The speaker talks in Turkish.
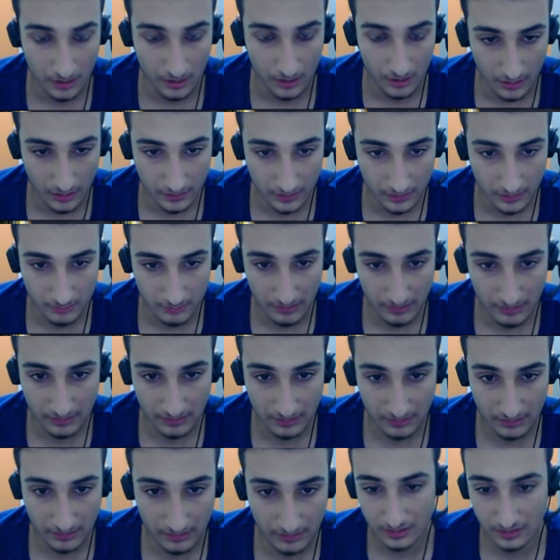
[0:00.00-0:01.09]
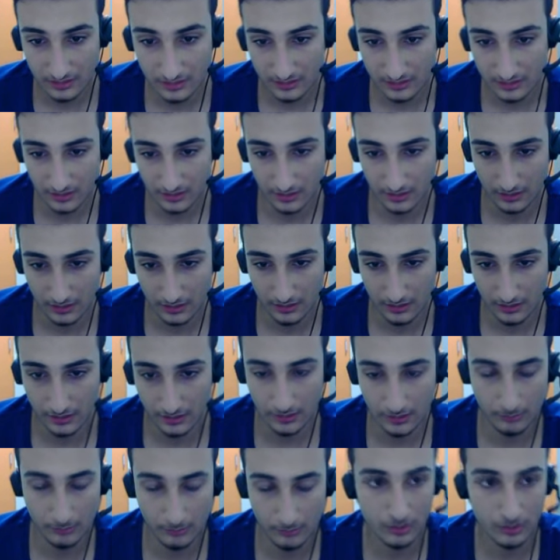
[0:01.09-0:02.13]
Yani ben daha e,